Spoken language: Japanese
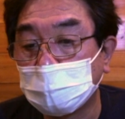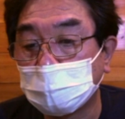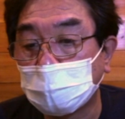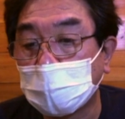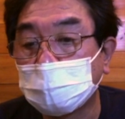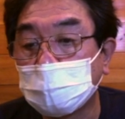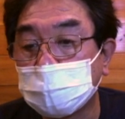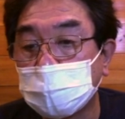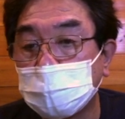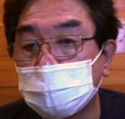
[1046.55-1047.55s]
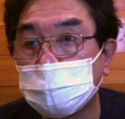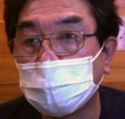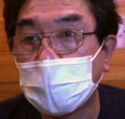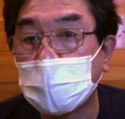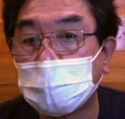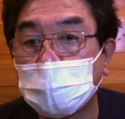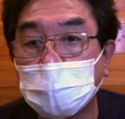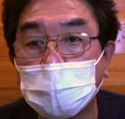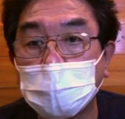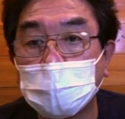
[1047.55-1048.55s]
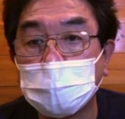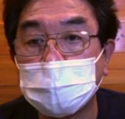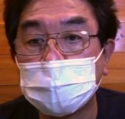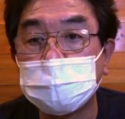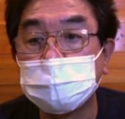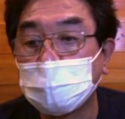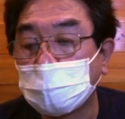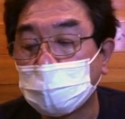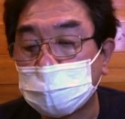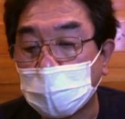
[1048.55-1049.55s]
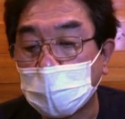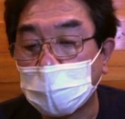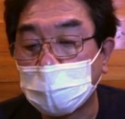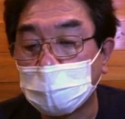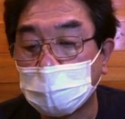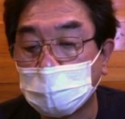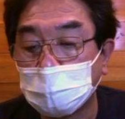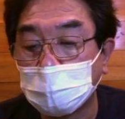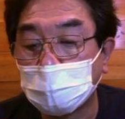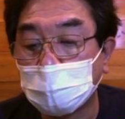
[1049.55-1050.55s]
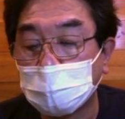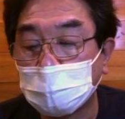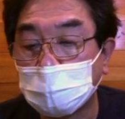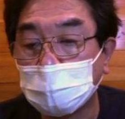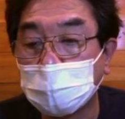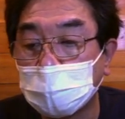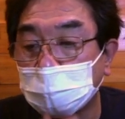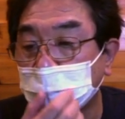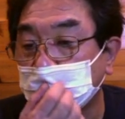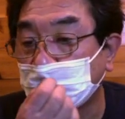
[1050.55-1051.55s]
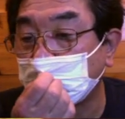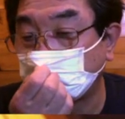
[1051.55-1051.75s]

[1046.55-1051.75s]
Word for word: トラウトのシーズンは、一部を残して、この辺ですと、